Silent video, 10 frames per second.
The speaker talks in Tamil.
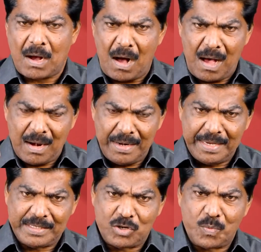காலைல
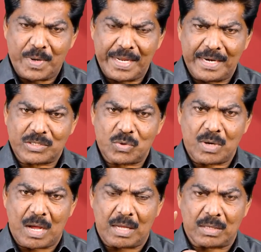நீங்கள் ஜெபம் பண்ணீங்கன்னு
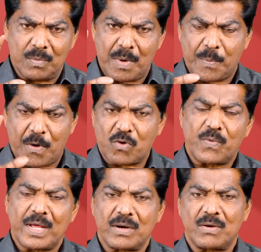சொன்னால் அது ரொம்ப
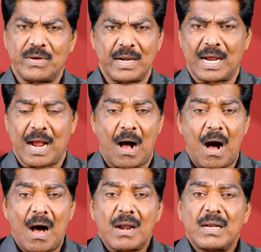பவர்ஃபுல்லாக இருக்கும் இல்லை
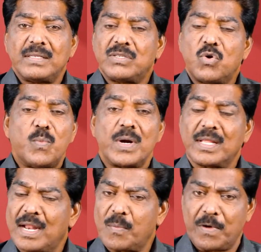காலைல ஜெபம்
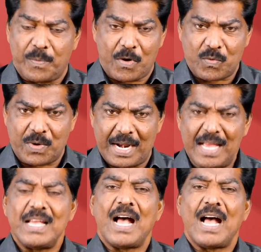பண்ணதுனால இப்போ இல்லை